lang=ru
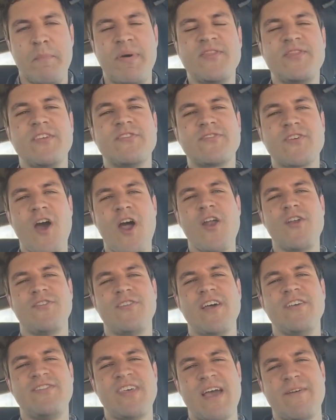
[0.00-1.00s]
Но есть в этой
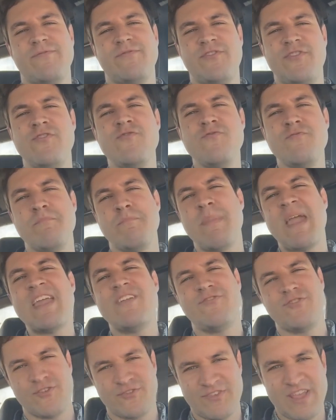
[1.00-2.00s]
машине и два важных
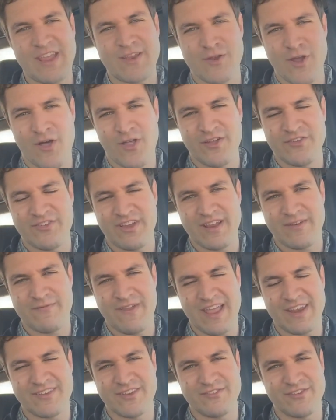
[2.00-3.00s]
технологических
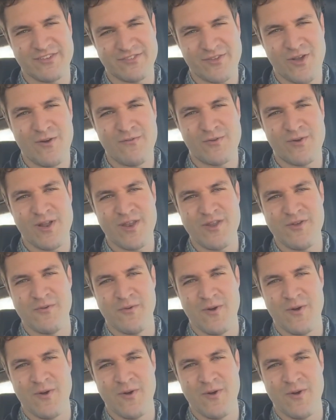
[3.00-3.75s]
преимущества в сравнении с